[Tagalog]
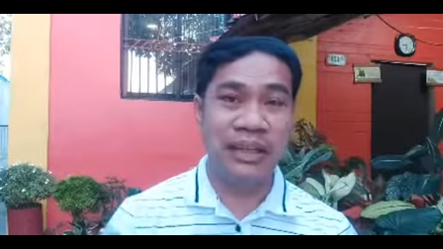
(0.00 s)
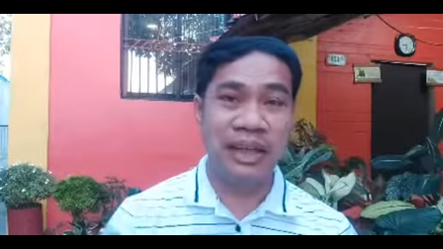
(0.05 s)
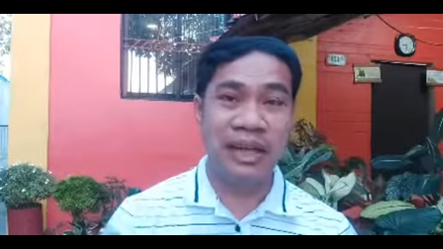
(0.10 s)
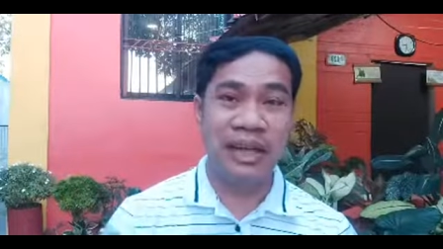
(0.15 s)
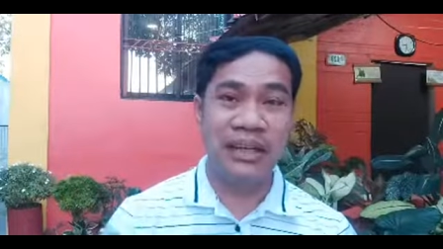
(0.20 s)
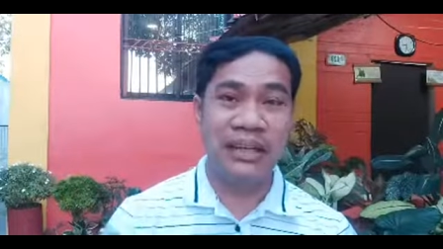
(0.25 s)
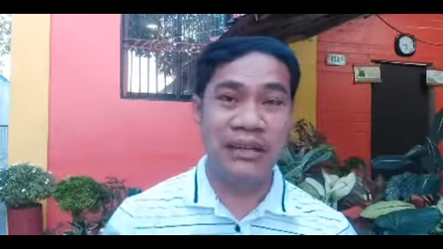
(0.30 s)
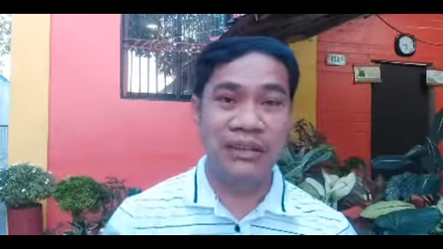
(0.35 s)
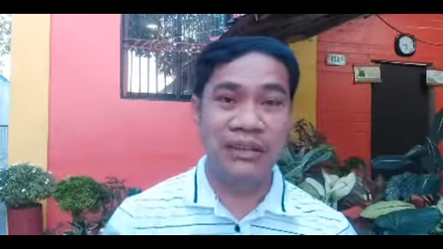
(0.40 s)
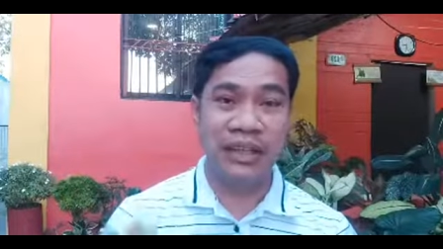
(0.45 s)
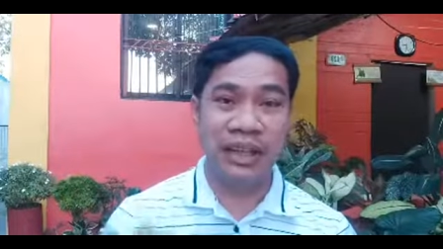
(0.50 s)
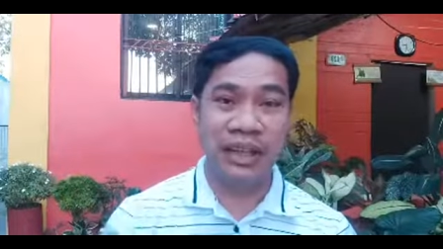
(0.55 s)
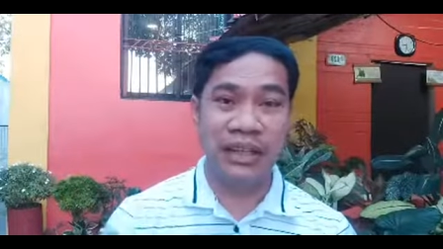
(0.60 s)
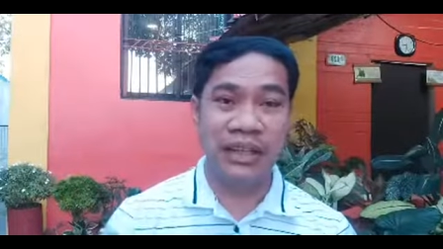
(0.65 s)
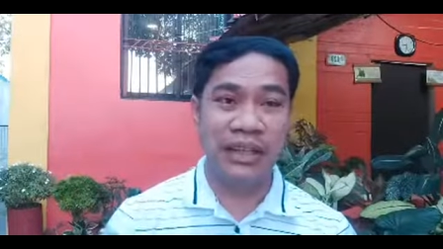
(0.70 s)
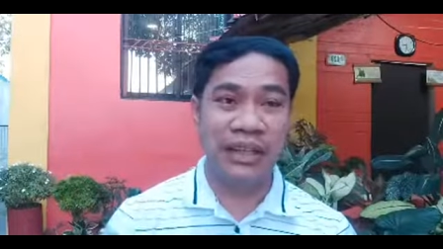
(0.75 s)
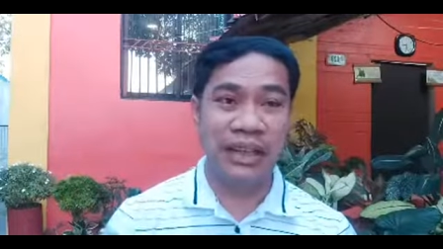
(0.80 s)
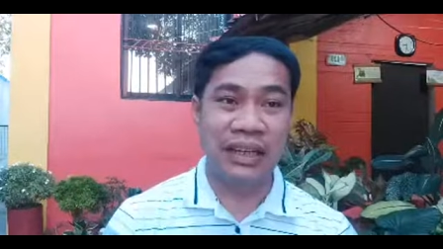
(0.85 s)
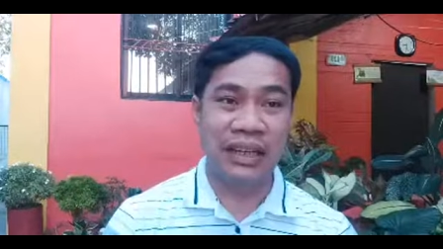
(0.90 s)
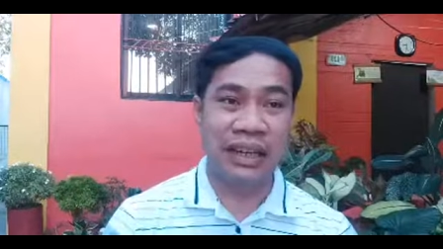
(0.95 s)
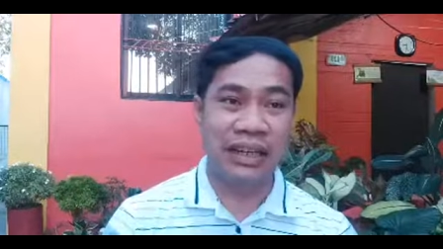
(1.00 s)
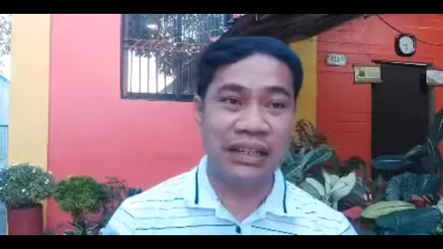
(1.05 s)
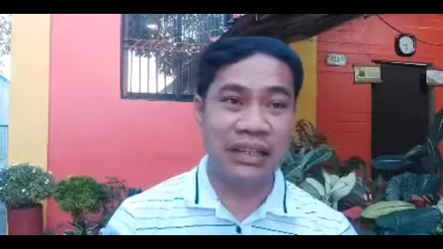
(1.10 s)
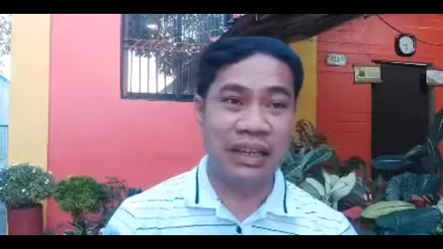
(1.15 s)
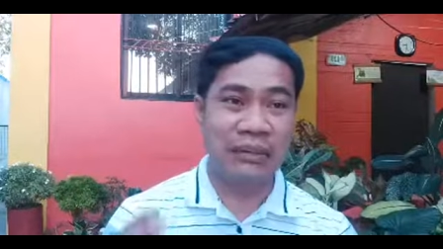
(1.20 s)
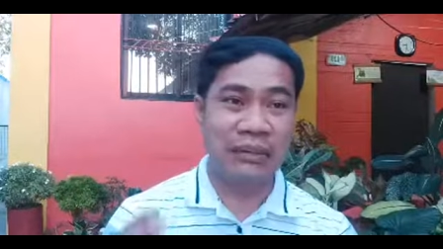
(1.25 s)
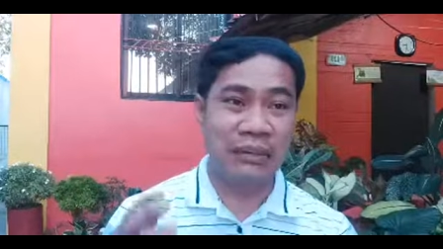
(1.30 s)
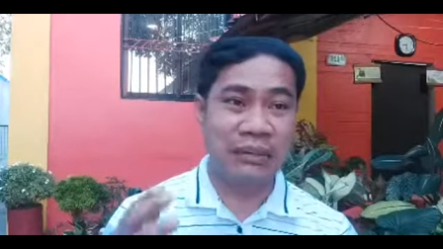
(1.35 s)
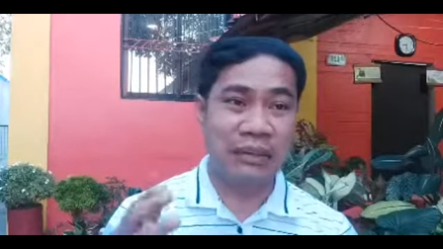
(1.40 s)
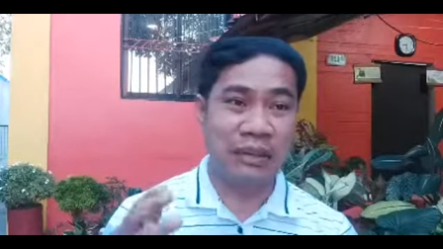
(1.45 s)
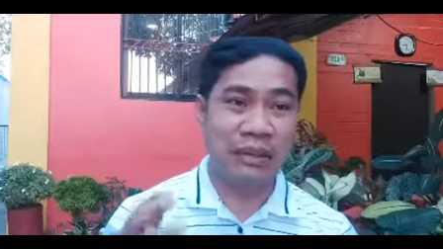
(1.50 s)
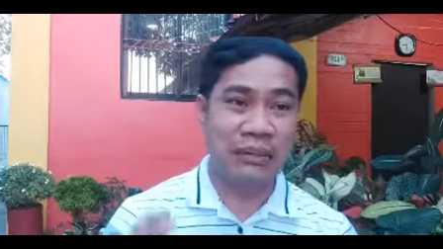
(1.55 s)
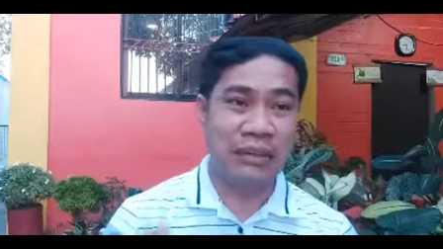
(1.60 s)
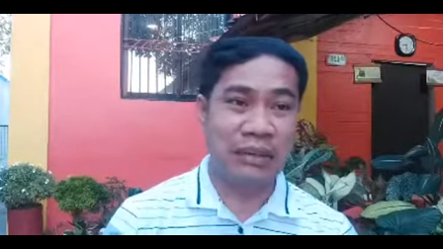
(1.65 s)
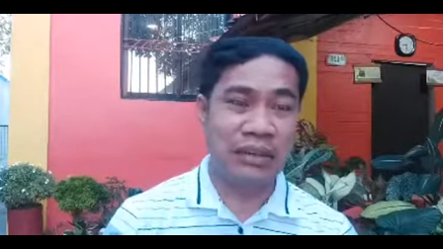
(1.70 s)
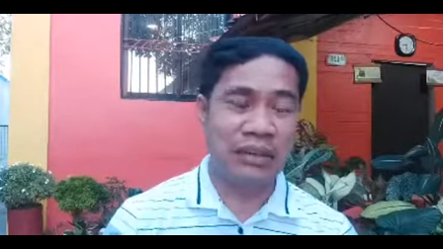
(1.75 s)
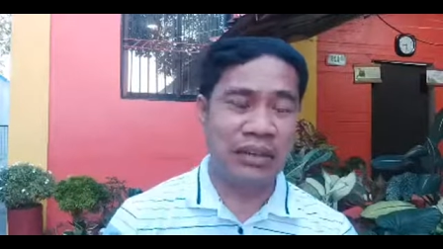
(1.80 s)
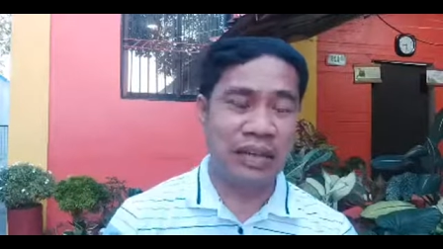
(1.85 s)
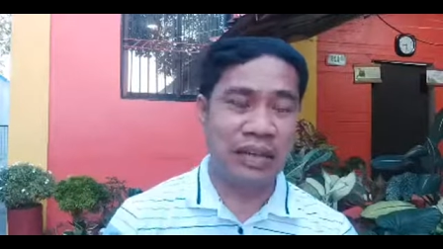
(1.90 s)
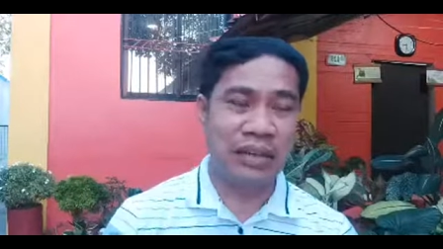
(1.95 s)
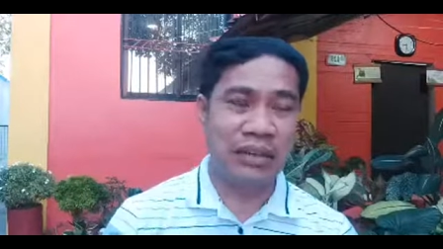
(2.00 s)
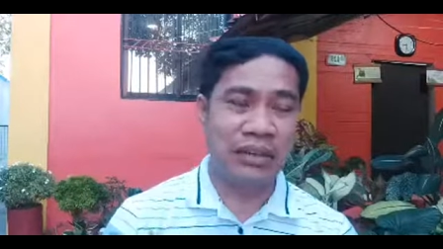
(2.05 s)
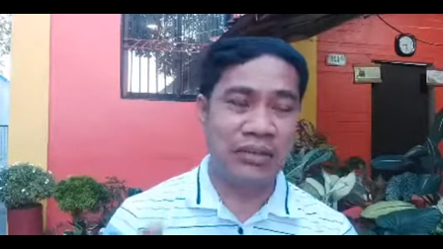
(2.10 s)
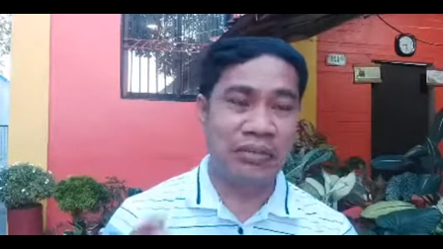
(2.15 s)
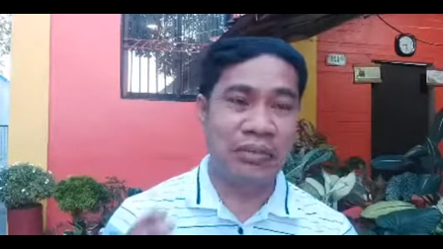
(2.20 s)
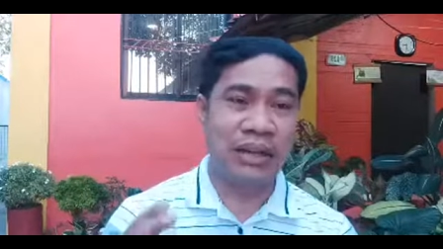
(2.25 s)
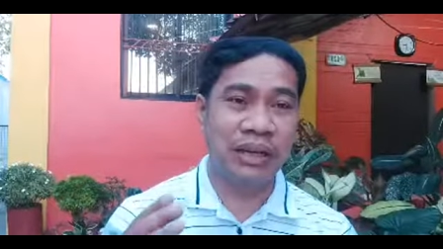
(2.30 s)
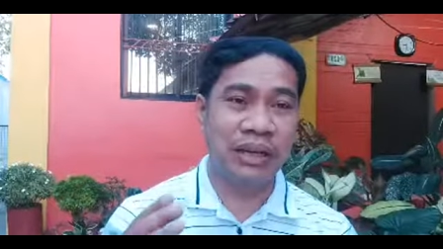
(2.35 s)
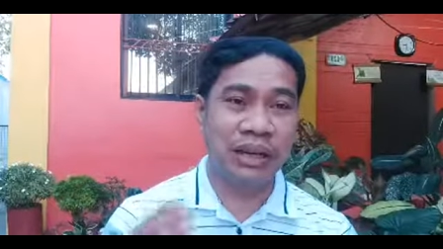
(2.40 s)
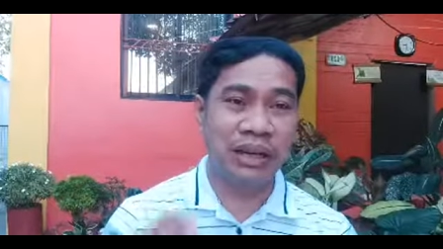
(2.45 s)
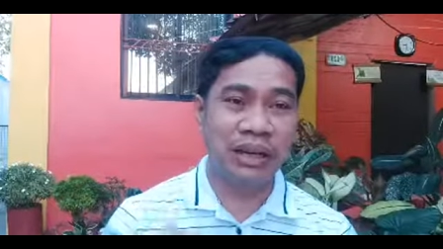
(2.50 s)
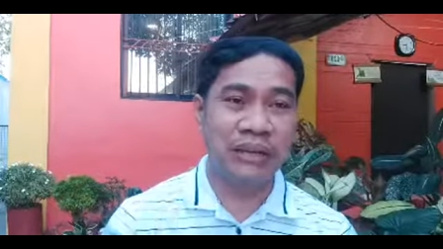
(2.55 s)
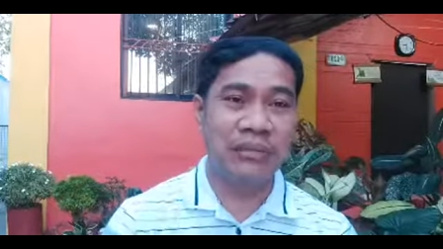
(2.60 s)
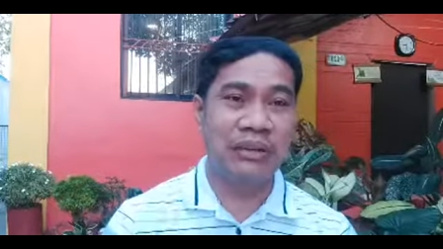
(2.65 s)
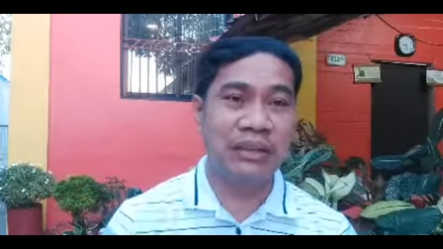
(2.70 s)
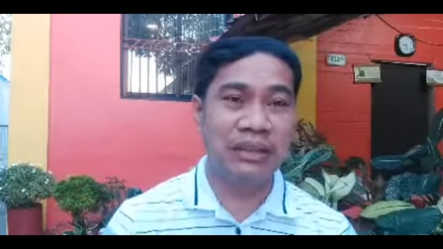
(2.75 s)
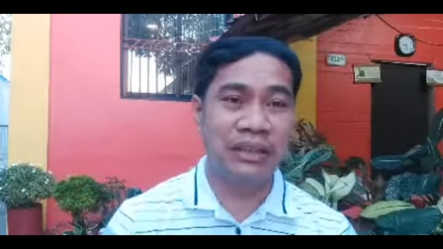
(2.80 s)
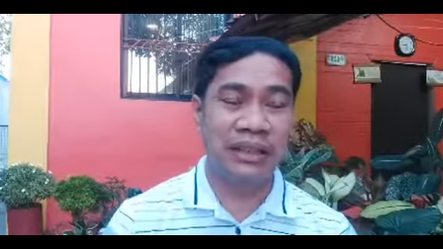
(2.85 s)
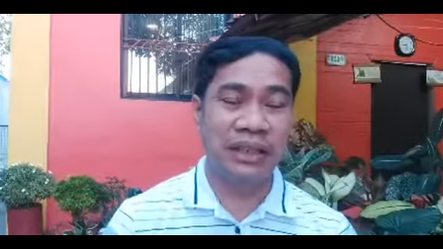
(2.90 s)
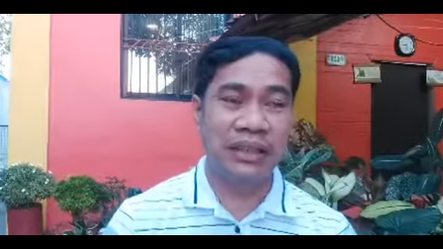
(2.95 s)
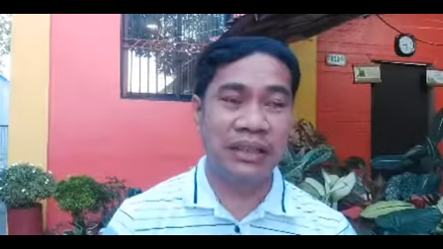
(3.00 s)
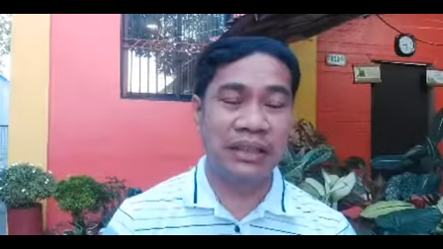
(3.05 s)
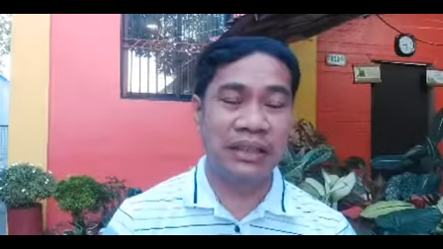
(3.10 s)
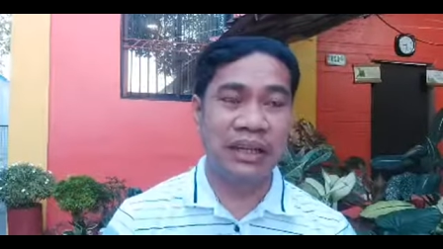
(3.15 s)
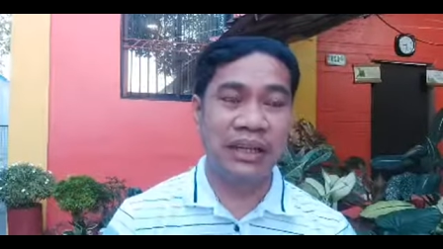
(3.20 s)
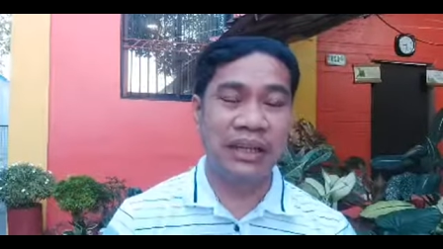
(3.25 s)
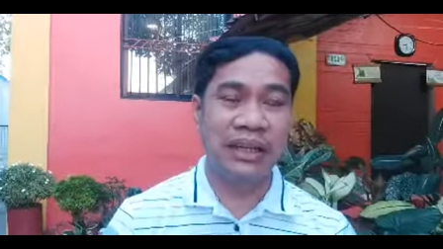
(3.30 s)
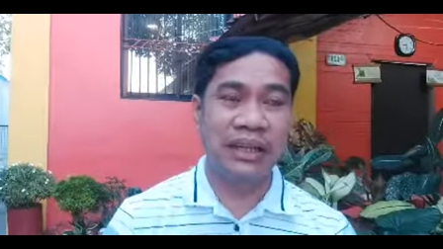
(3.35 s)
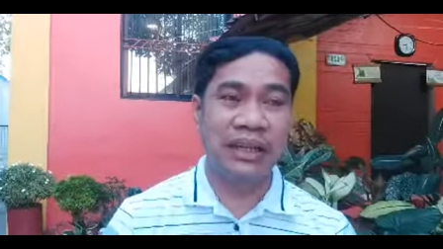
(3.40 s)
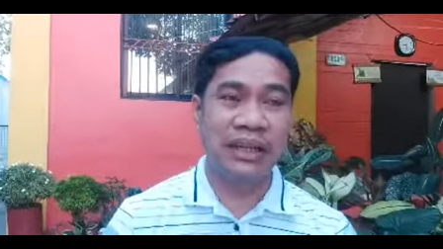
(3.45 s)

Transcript: na ayaw sa kanila ang dami mga bansa na kumakalaban sa kanila